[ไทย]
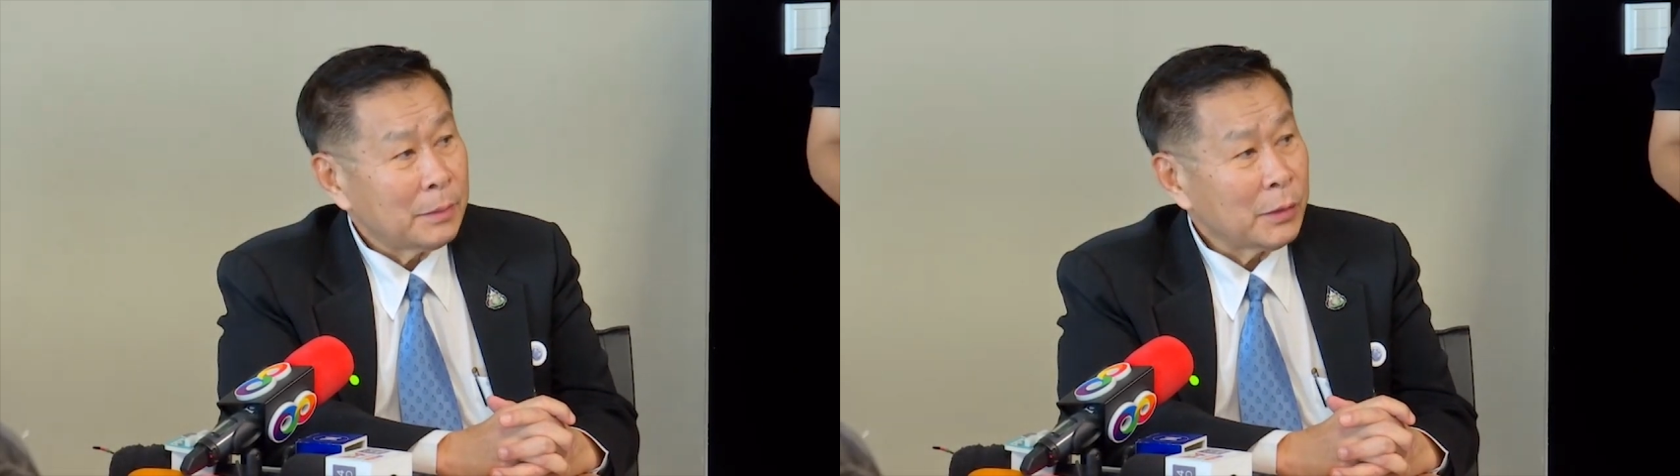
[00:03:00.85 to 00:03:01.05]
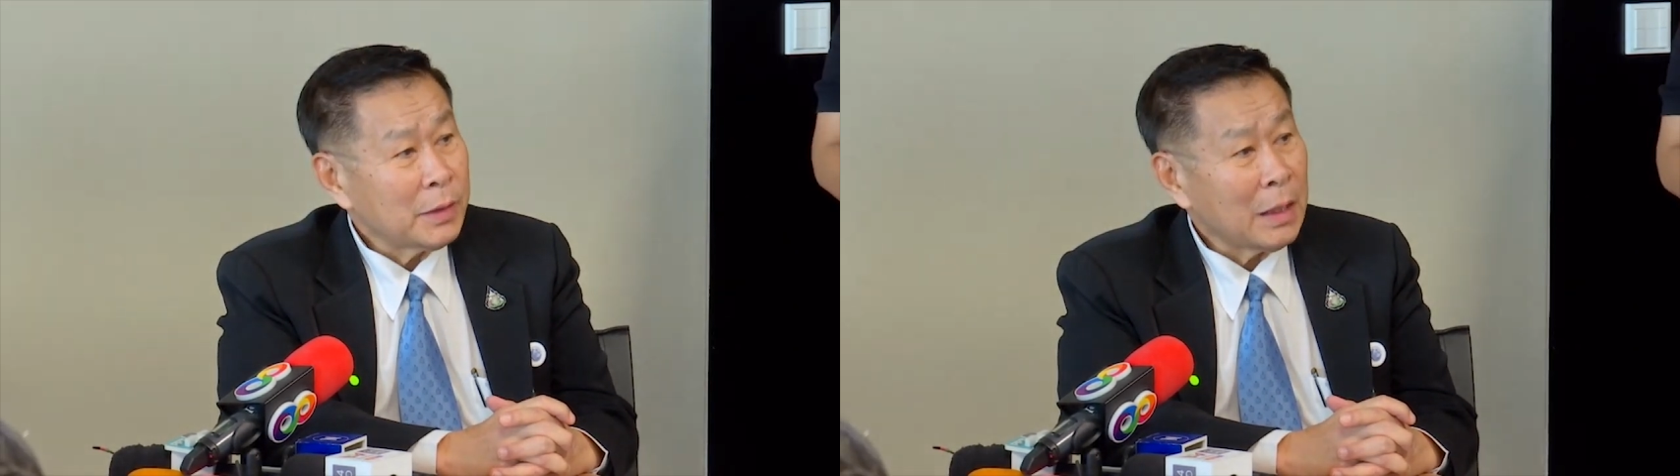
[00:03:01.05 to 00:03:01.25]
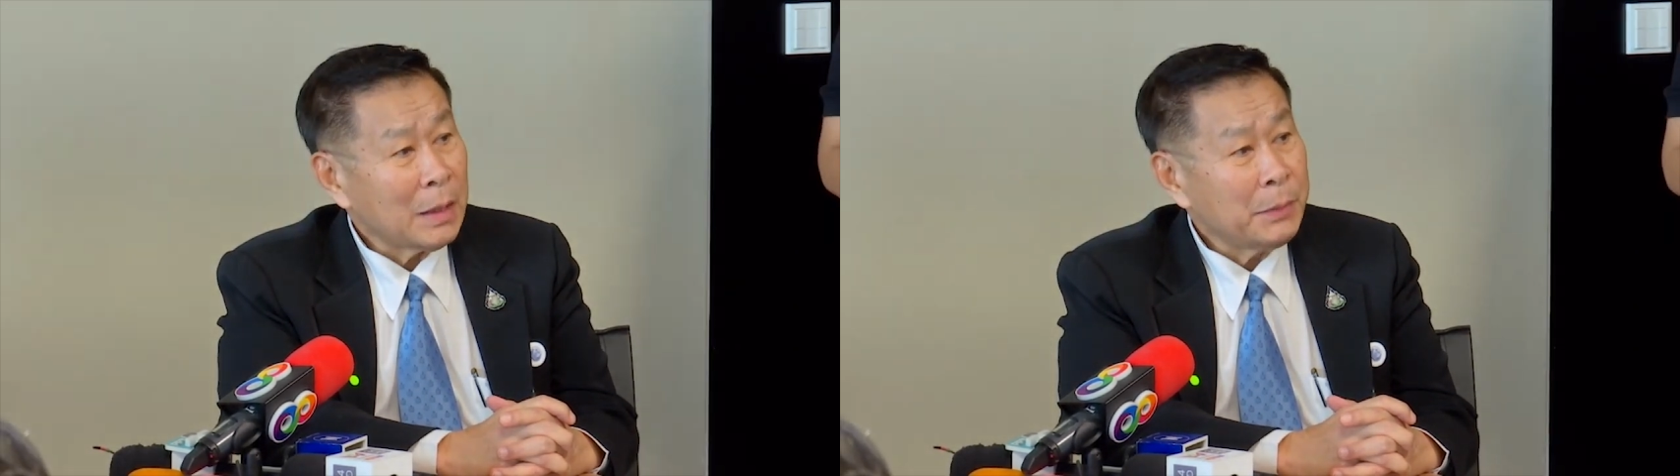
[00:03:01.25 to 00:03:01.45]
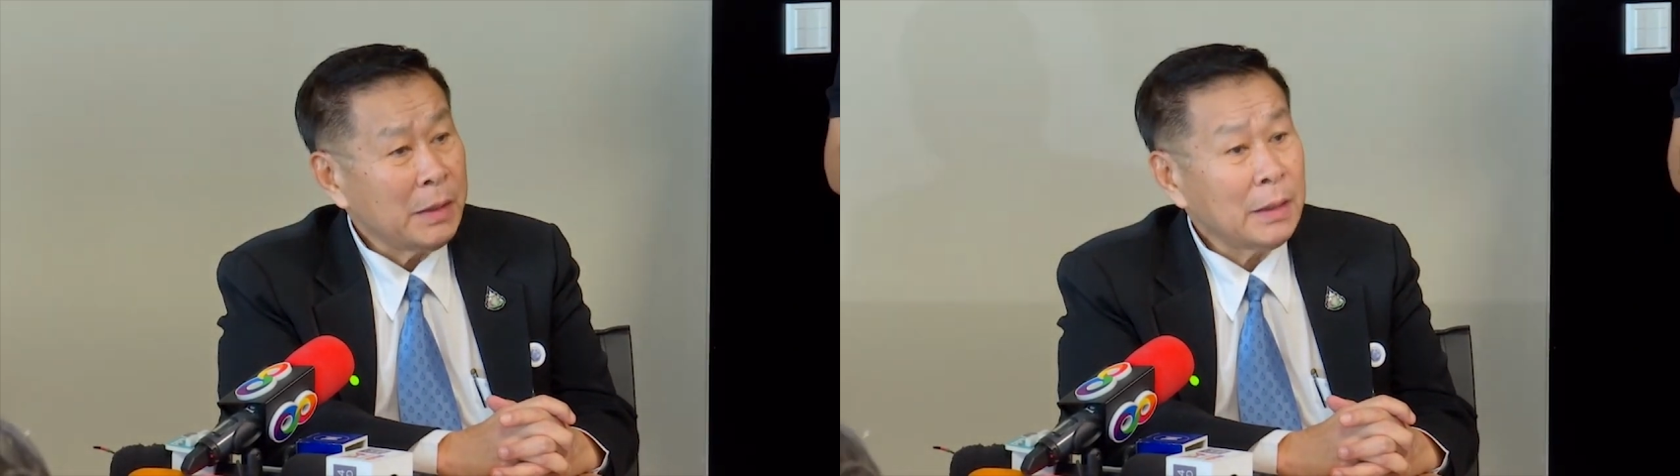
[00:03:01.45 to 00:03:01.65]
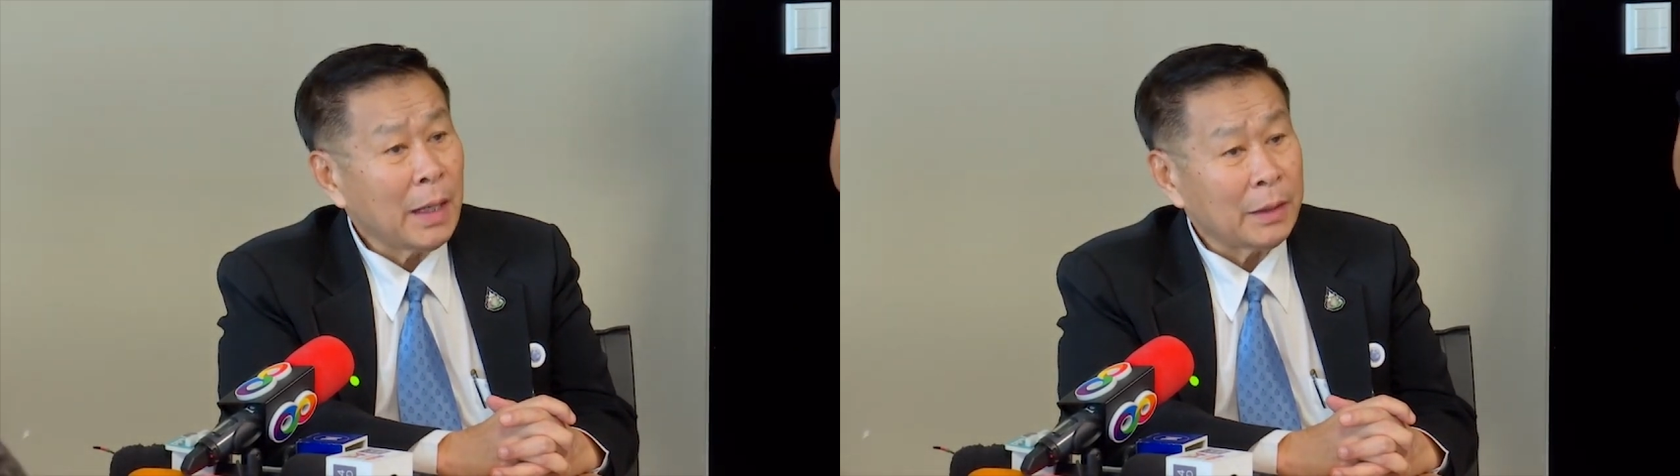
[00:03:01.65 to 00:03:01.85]
เพราะฉะนั้น
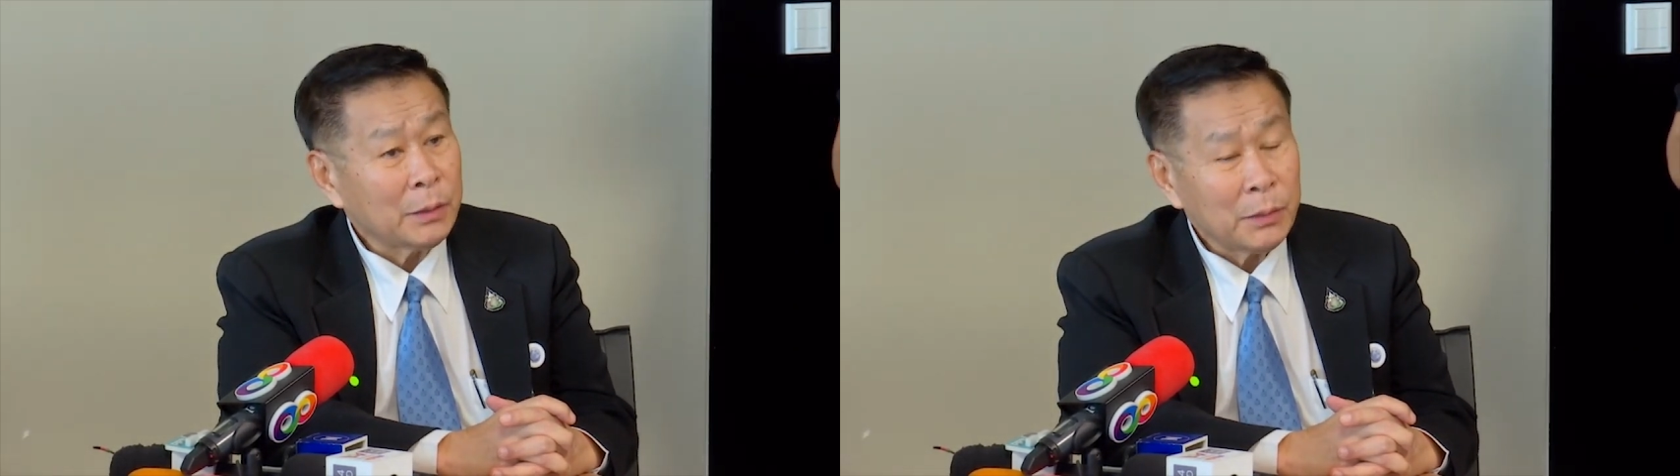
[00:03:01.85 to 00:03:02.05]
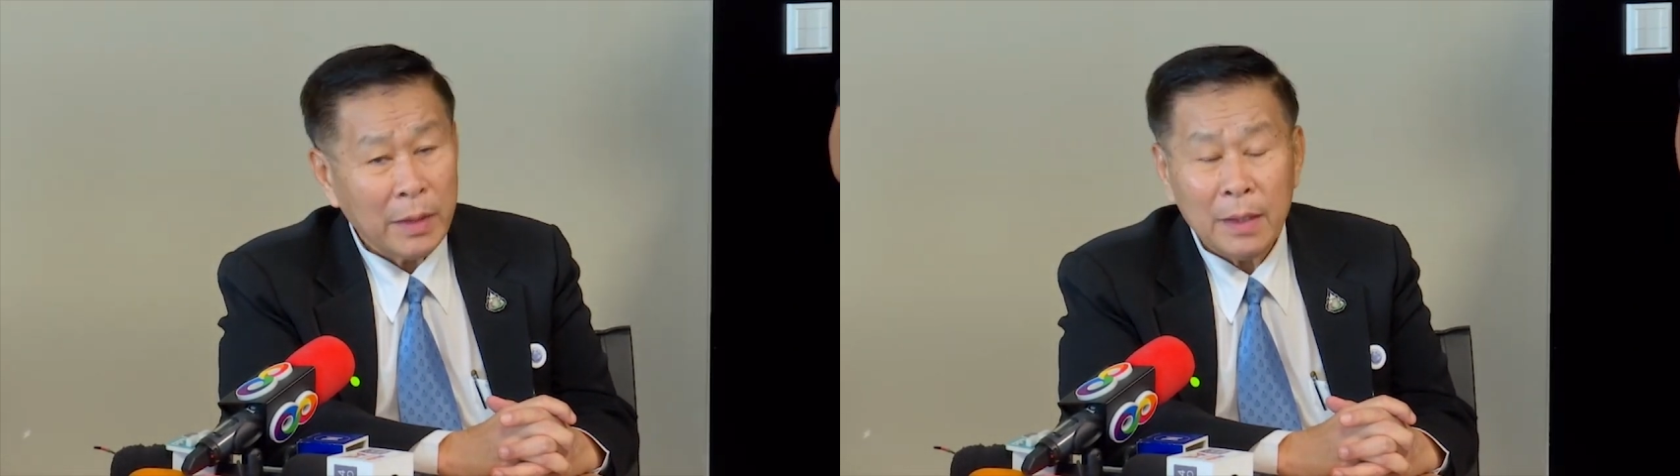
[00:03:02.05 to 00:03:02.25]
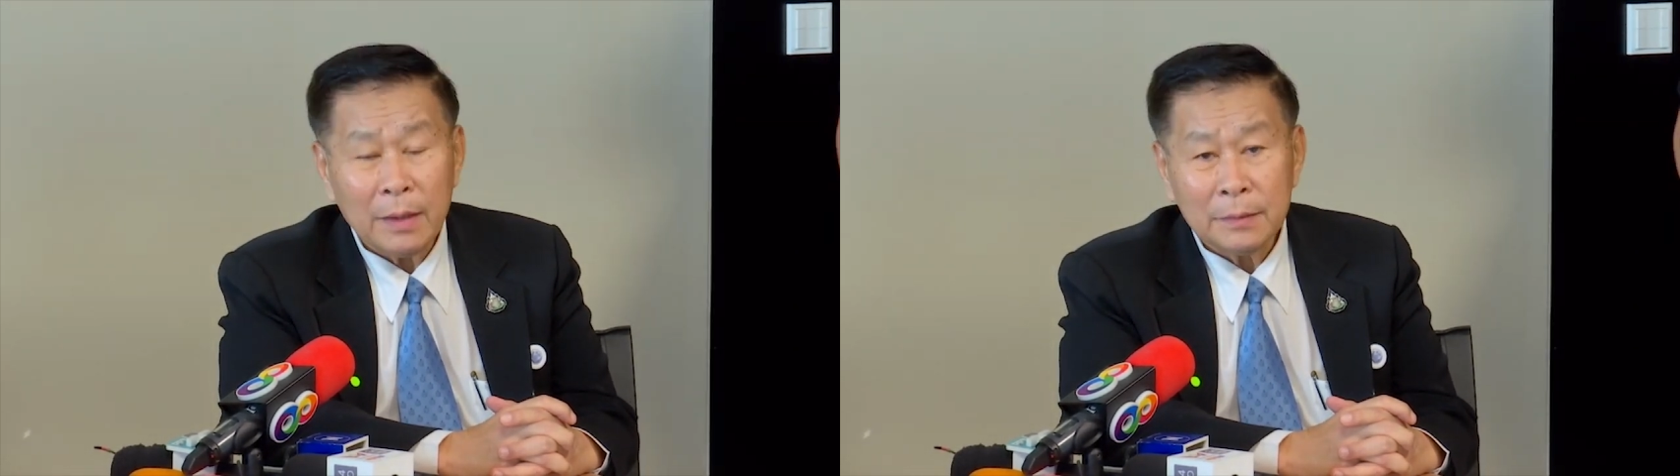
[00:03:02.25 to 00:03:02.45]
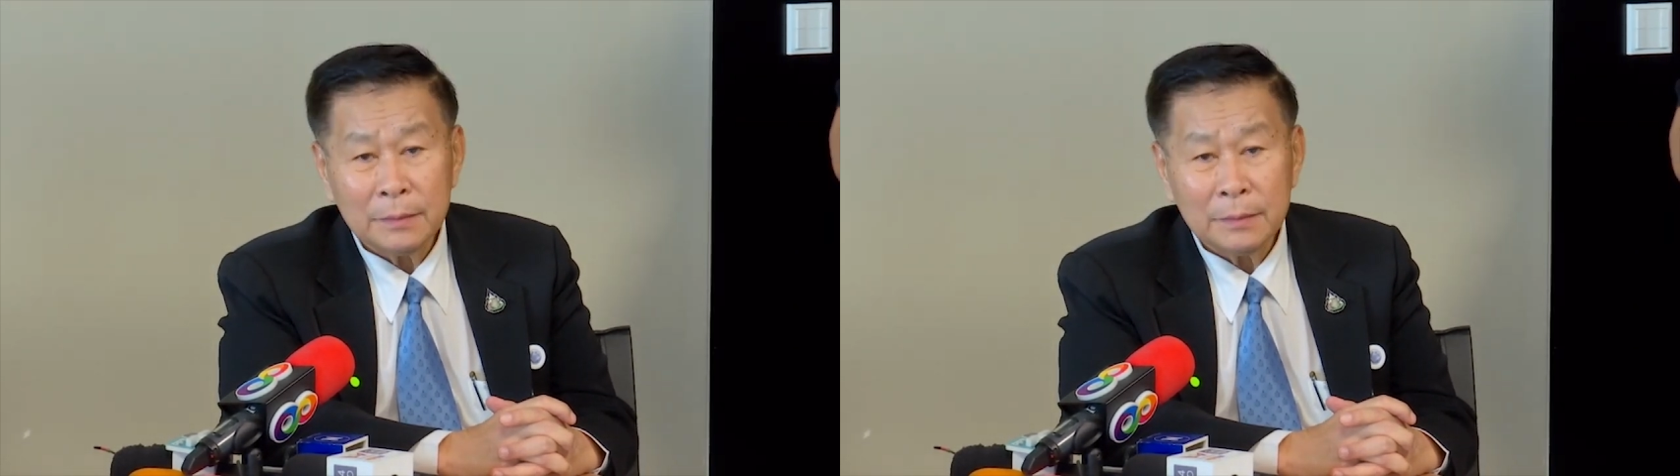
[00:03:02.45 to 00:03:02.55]
พื้นฐานตรงเนี้ย